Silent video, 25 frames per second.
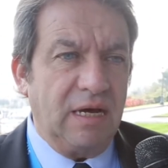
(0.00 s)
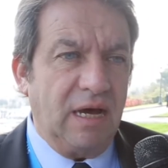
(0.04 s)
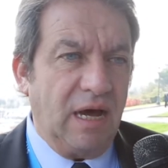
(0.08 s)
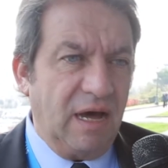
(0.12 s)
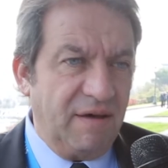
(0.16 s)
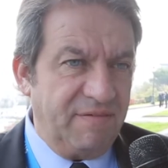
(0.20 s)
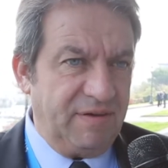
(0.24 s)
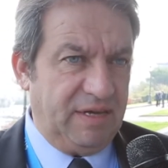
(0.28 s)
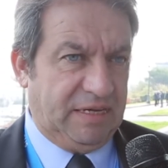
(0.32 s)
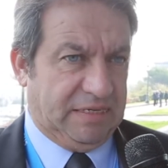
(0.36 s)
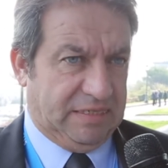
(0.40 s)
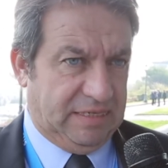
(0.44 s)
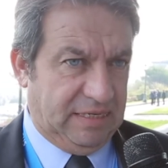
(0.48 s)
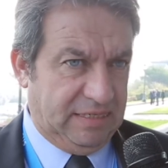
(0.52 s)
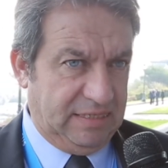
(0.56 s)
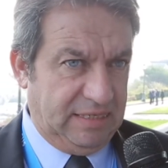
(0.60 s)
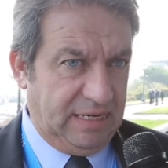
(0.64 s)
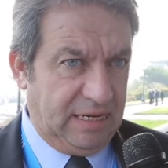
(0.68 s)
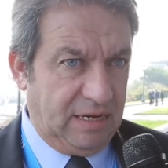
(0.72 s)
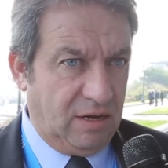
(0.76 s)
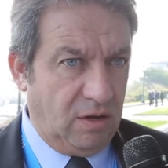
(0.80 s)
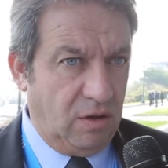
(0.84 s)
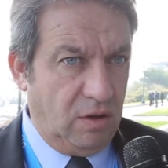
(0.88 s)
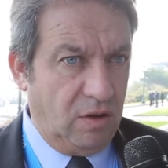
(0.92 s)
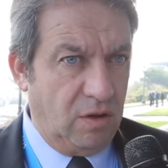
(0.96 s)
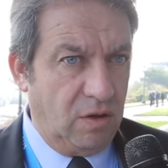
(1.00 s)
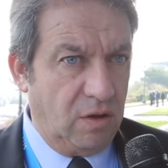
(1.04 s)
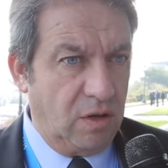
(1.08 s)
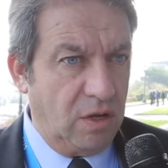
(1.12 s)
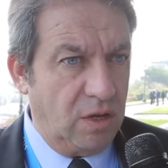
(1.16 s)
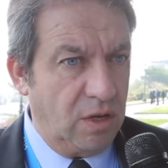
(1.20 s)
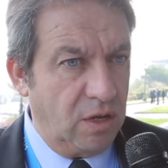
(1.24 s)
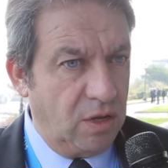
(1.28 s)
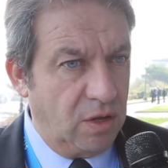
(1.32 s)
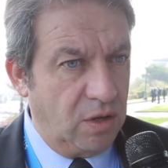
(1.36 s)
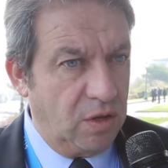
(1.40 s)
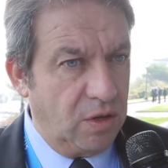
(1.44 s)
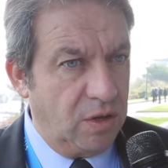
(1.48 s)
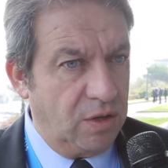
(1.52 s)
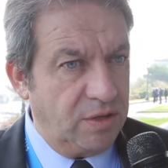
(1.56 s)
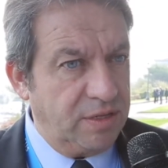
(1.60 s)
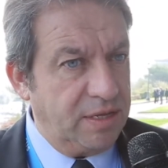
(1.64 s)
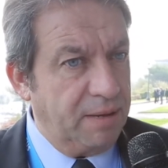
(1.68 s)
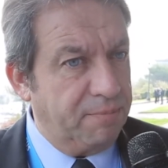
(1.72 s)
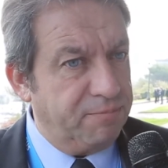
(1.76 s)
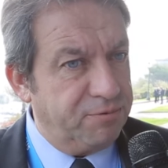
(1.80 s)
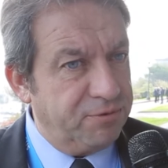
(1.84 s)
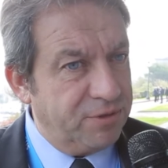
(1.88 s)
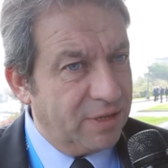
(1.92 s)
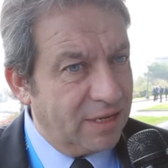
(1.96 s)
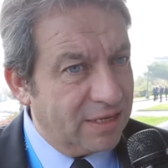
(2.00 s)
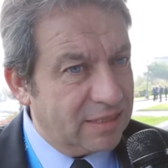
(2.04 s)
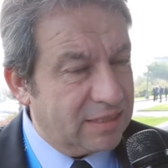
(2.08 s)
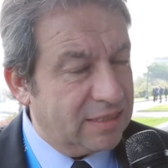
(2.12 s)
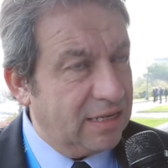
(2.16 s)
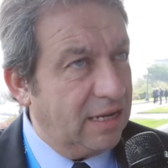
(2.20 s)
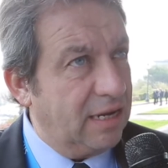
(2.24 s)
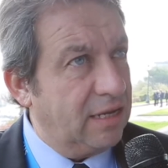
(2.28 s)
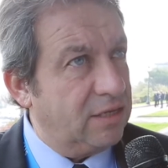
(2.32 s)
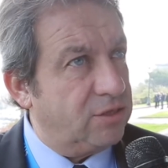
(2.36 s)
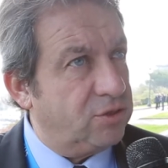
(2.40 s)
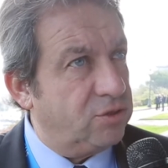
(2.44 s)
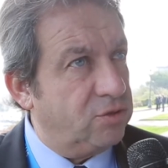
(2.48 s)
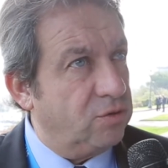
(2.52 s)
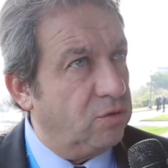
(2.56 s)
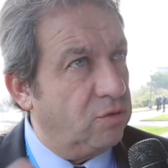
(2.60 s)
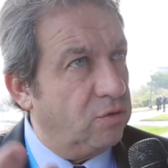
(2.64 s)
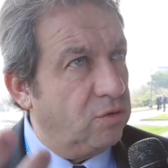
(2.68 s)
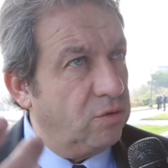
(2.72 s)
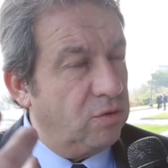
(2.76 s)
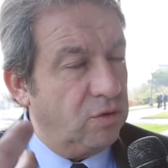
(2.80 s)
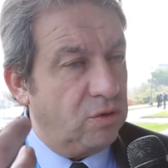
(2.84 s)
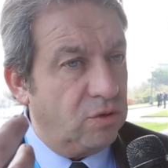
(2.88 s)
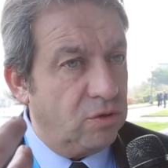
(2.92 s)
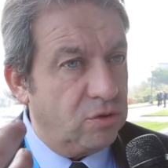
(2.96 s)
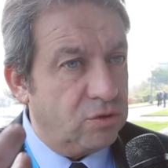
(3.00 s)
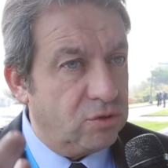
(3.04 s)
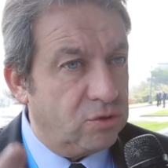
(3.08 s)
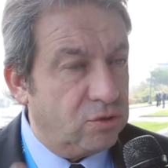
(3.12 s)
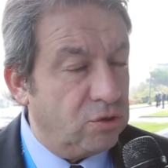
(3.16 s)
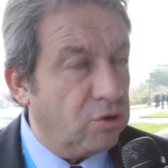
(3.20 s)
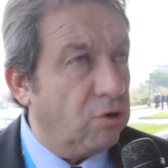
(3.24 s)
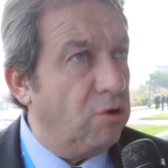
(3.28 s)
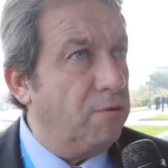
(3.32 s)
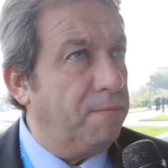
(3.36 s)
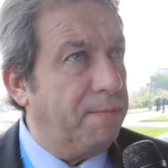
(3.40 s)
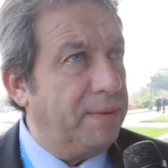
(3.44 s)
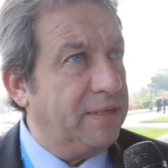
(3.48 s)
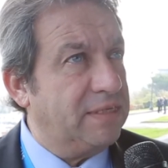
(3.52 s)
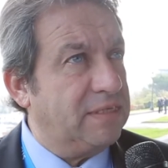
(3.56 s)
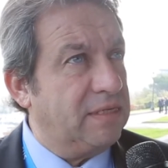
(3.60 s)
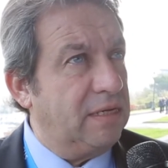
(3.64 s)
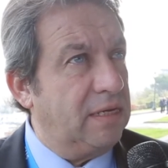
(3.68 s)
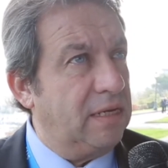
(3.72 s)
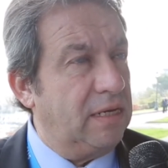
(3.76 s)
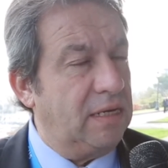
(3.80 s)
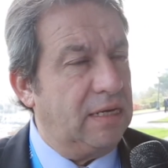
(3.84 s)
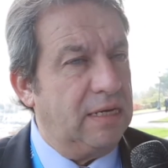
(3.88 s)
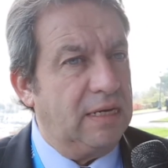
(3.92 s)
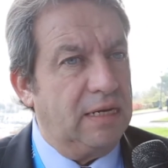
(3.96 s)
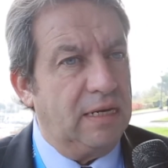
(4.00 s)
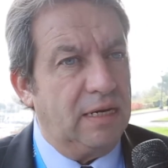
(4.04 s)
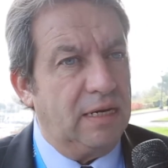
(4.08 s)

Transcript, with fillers: Avec ces écrans, euh, il n'y a plus d'installation euh, sur le PC.